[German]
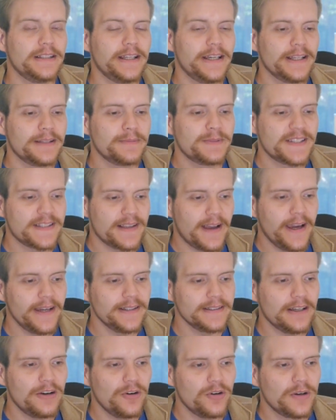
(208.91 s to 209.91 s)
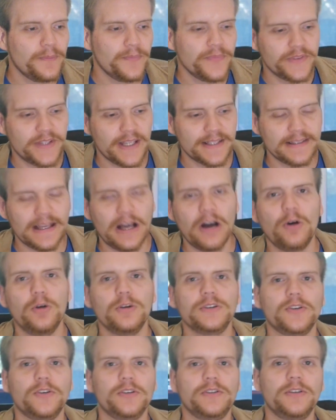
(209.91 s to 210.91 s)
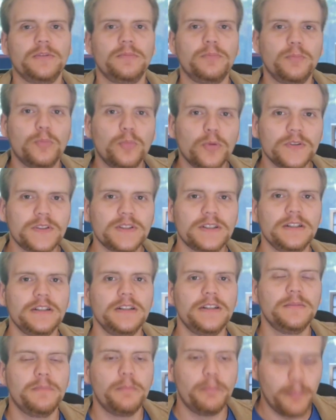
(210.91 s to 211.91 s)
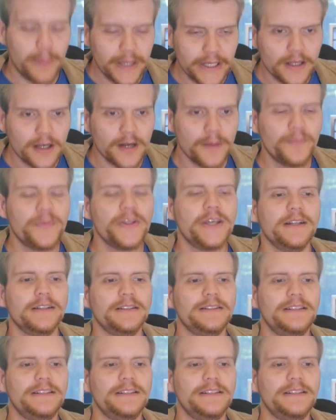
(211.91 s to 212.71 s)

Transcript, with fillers: Er zeigt auch, dass auch solche Muskelmänner,